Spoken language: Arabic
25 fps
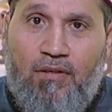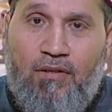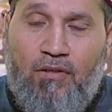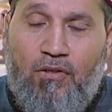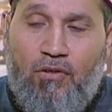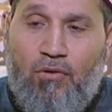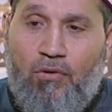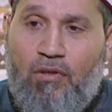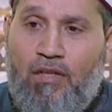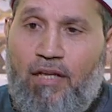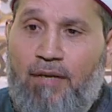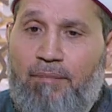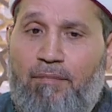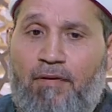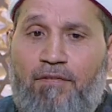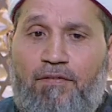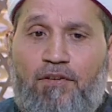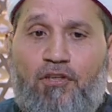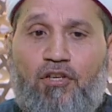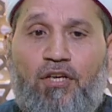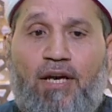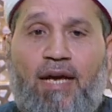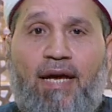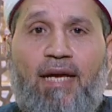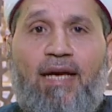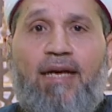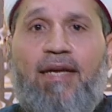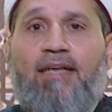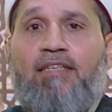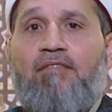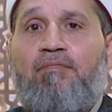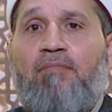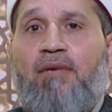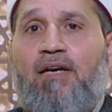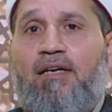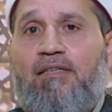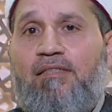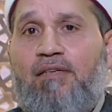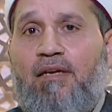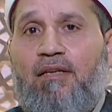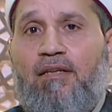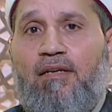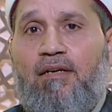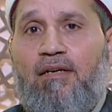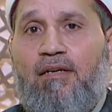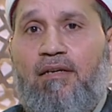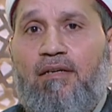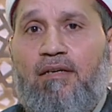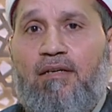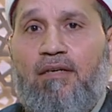يقول لك ما فيش حاجه اسمها
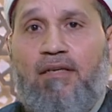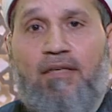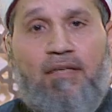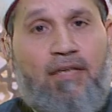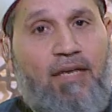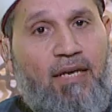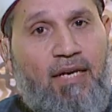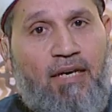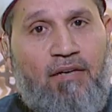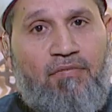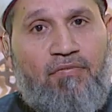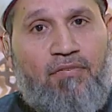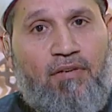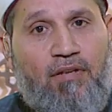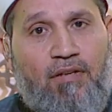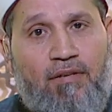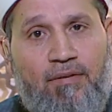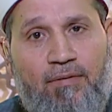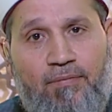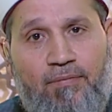صلاه كافر